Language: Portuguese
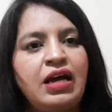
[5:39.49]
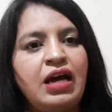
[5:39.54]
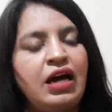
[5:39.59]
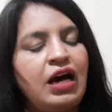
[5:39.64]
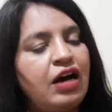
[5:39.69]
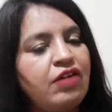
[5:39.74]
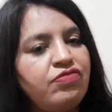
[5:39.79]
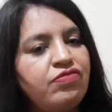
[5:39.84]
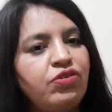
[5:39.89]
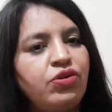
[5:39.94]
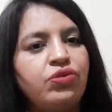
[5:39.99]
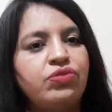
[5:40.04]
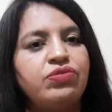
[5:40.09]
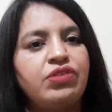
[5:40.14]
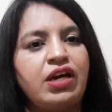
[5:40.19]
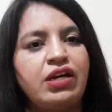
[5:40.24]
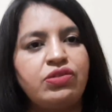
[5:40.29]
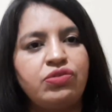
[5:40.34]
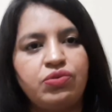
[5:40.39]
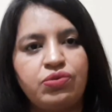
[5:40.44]
Avon,
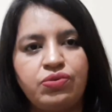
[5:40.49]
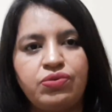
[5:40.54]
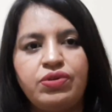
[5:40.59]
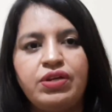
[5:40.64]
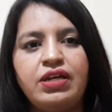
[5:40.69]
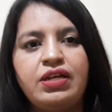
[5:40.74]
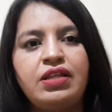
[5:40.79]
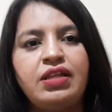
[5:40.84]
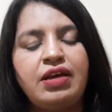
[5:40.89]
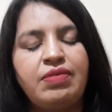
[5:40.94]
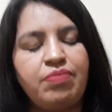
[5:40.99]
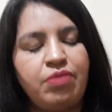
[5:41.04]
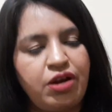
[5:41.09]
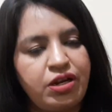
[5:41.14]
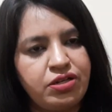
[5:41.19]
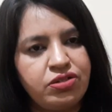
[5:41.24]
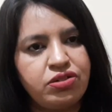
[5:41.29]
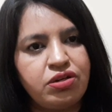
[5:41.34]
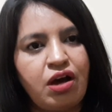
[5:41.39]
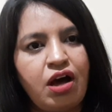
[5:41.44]
Natura, The
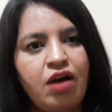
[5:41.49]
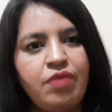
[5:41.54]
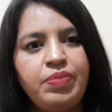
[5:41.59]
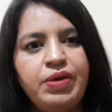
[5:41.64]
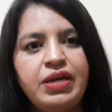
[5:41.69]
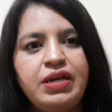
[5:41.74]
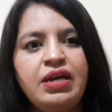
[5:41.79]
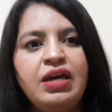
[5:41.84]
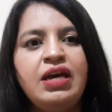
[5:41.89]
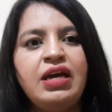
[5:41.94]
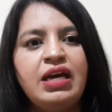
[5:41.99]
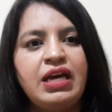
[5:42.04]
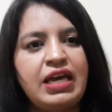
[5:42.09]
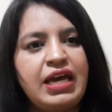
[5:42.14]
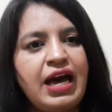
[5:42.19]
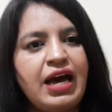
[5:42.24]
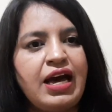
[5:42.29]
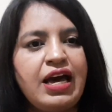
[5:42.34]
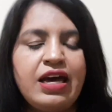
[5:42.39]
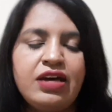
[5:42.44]
Body Shopping e
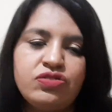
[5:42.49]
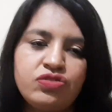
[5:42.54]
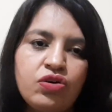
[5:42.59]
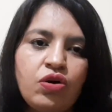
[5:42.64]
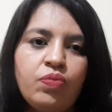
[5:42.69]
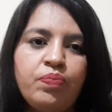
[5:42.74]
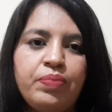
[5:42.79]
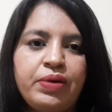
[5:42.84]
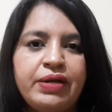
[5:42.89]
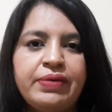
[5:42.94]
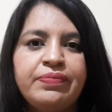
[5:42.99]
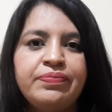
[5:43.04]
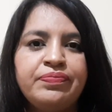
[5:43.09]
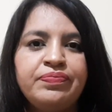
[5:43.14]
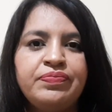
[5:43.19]
a Exopen.